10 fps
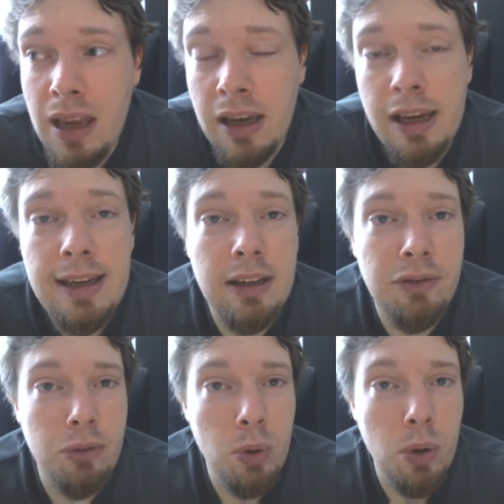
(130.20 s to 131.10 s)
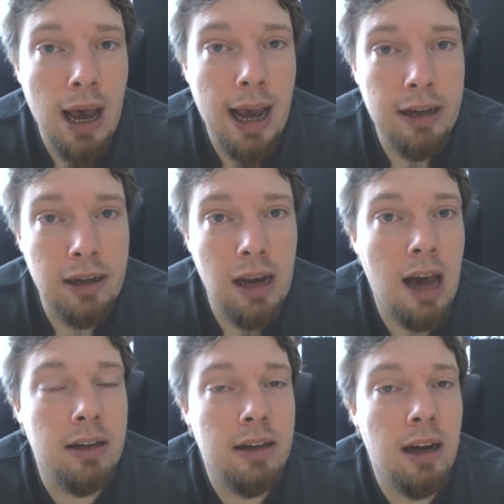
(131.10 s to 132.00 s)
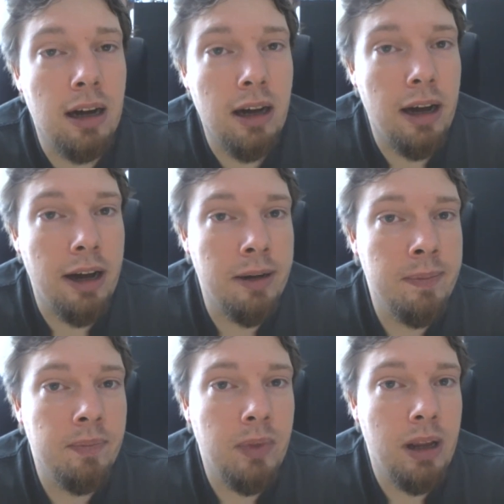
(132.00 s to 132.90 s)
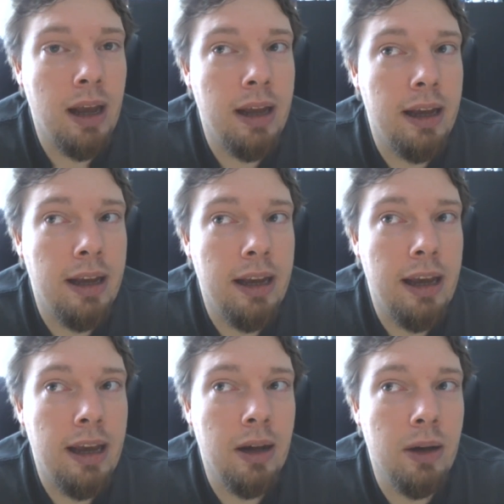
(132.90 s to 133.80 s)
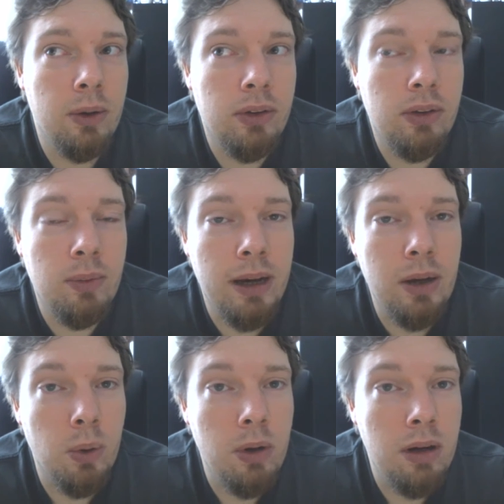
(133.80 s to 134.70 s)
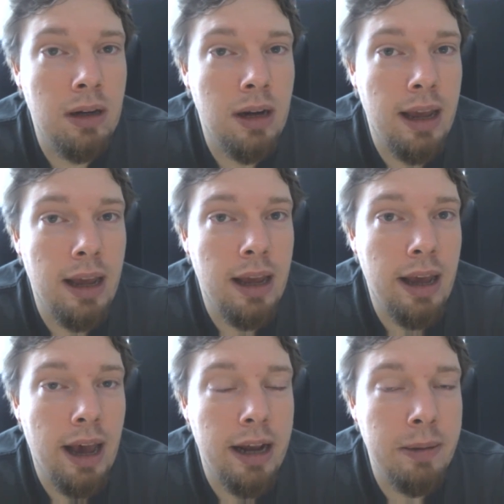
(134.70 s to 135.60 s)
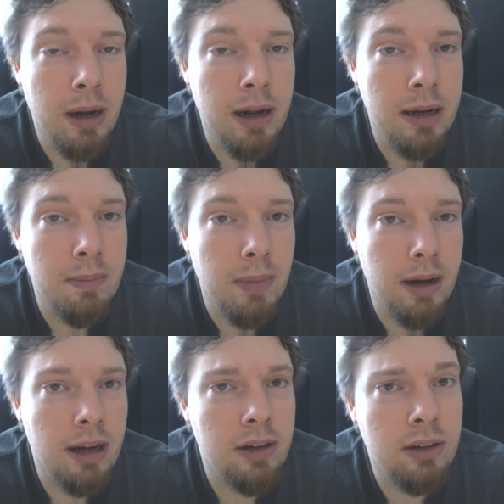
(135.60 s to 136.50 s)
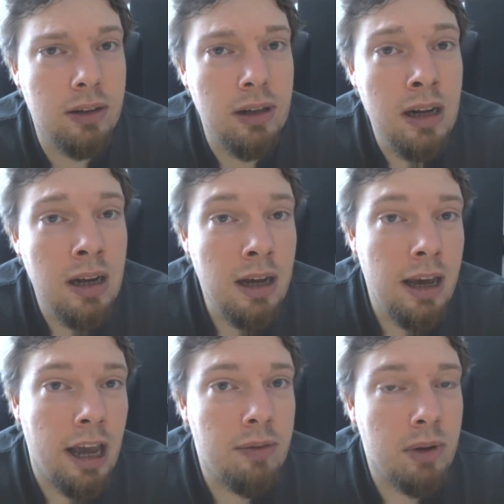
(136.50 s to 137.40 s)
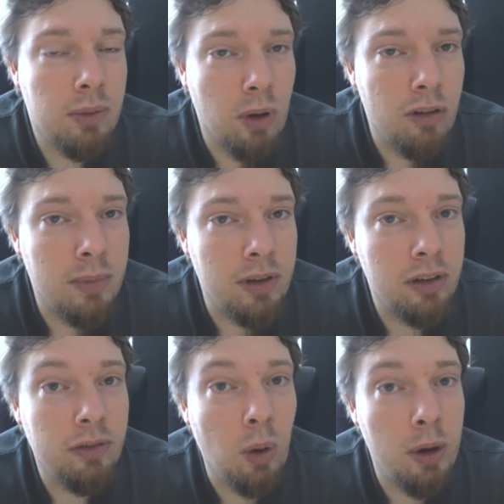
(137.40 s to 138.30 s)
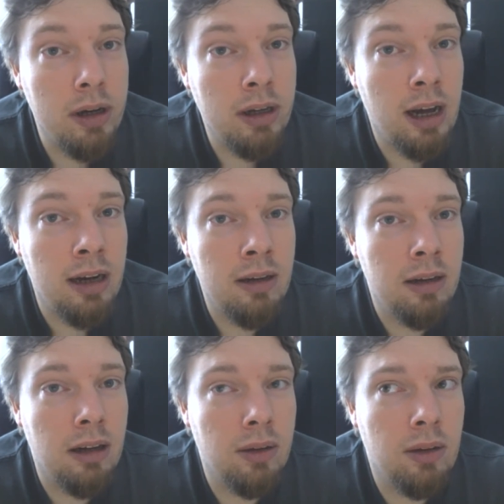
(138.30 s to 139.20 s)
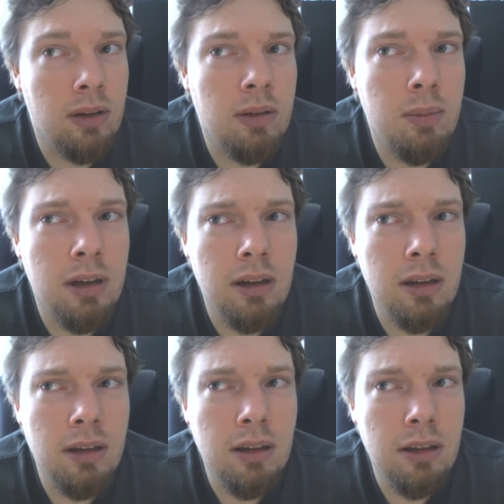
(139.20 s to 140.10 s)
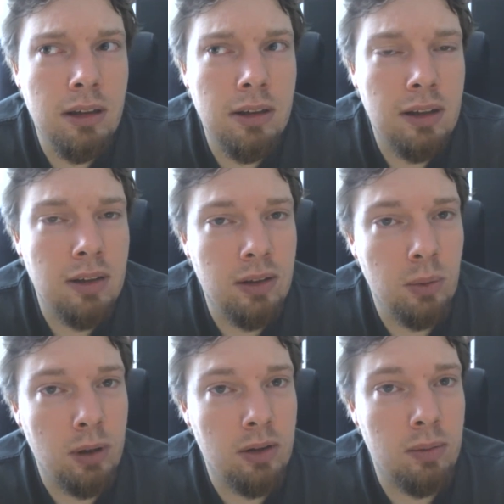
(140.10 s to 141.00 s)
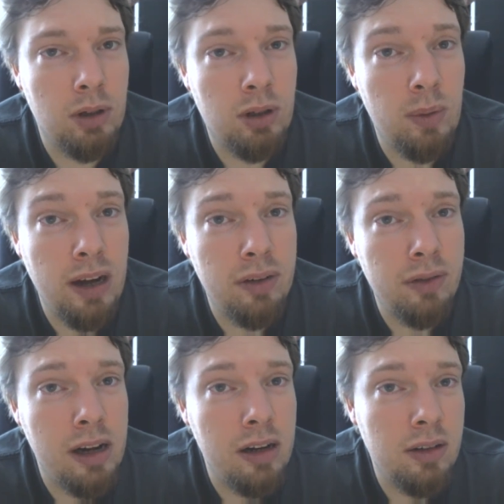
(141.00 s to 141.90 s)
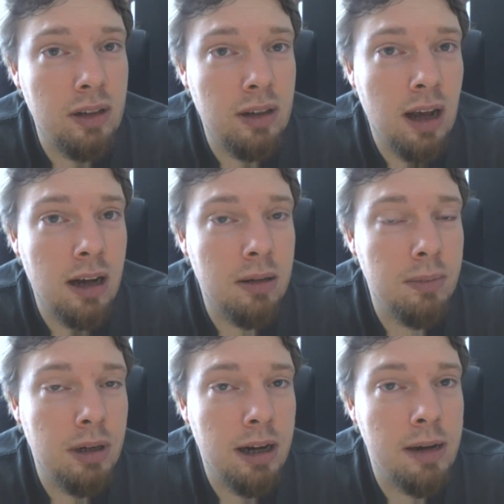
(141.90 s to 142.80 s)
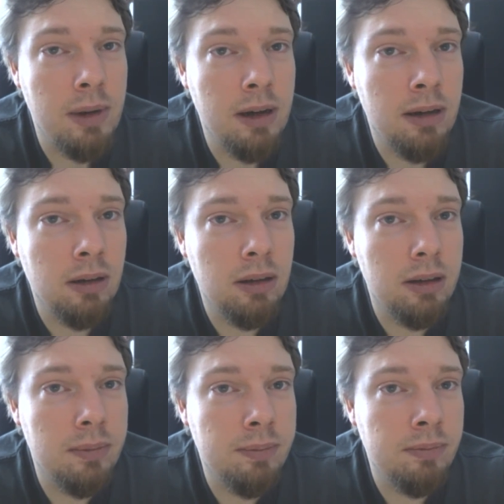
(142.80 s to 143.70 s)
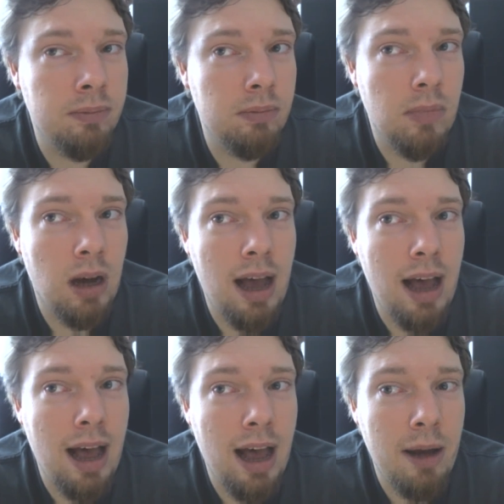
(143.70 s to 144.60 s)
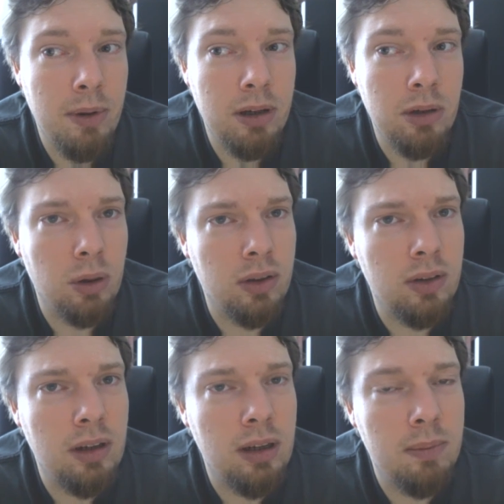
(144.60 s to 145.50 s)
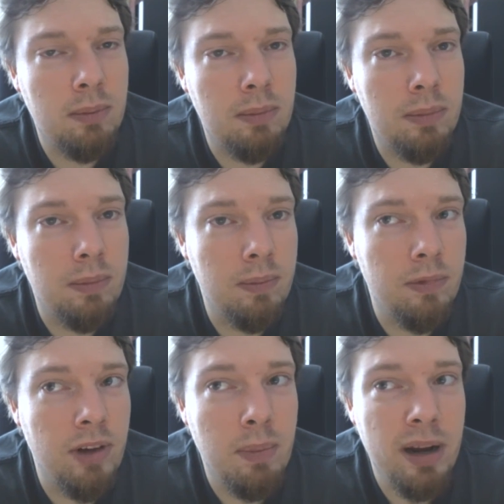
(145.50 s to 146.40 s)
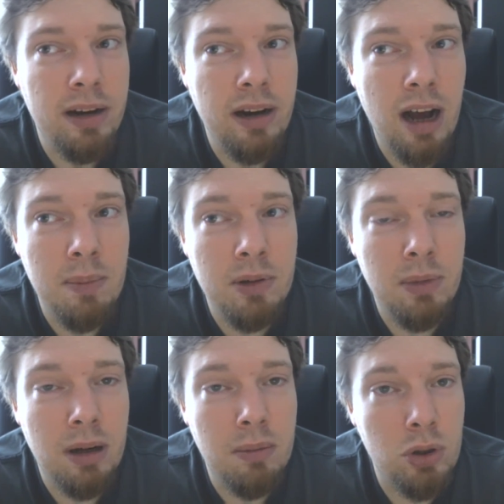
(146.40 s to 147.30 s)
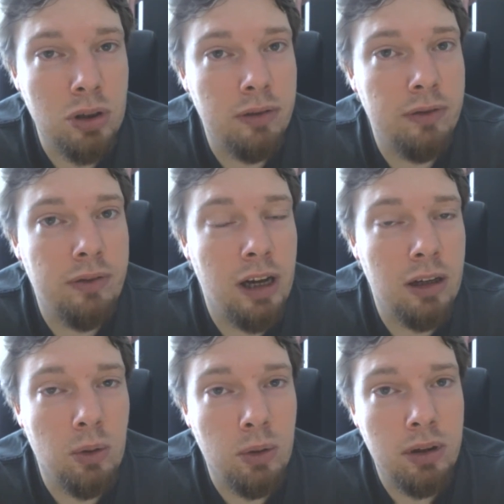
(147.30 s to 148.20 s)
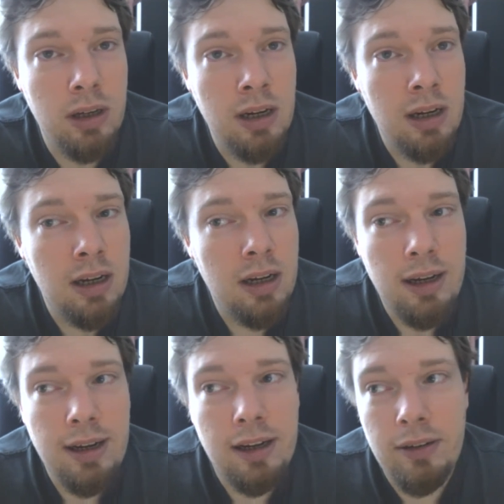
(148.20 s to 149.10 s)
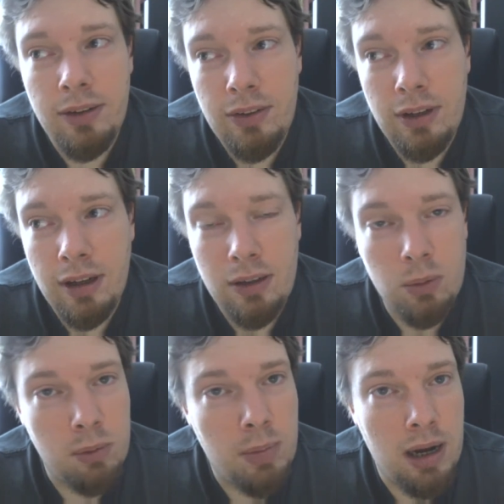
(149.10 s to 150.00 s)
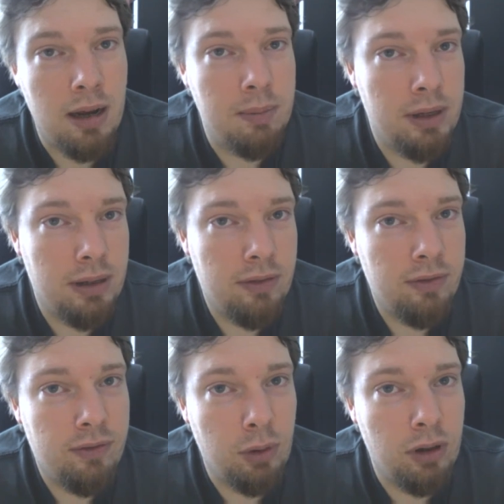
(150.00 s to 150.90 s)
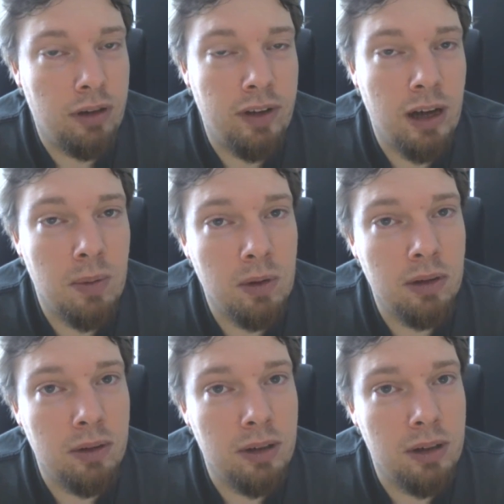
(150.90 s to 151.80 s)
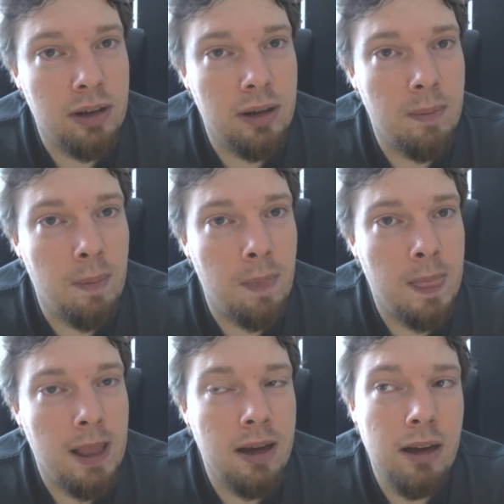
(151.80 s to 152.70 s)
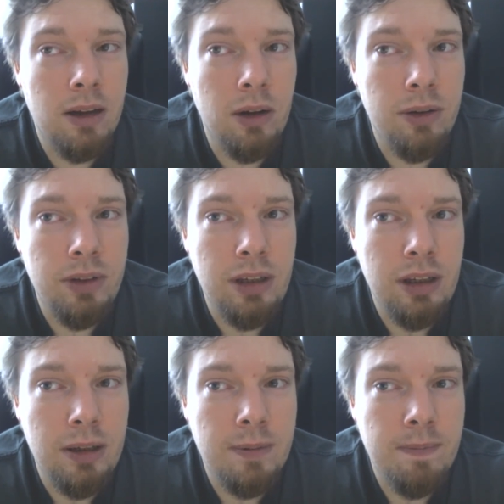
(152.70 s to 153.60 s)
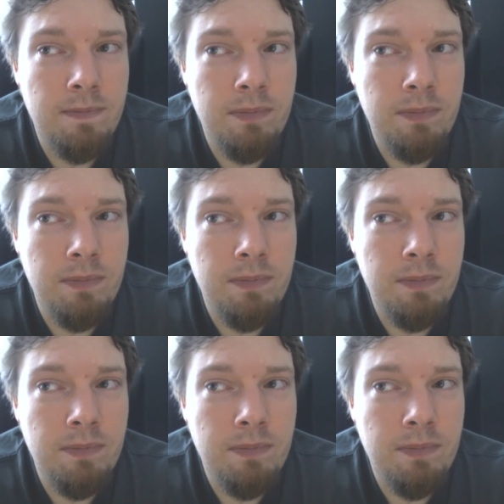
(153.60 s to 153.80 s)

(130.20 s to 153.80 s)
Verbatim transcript: ich führe einen Ladetag ein. Aus zwei Gründen einmal, man hat etwas, worauf man sich freuen kann. Also es ist mir, ist jetzt nicht so, dass es mir schwer gefallen ist, die Tage mit Alma. Ähm, aber trotzdem, wenn man abends mal ein bisschen fern guckt, da wirst du ja zugeballert mit Futterwerbung und ähm, irgendwie,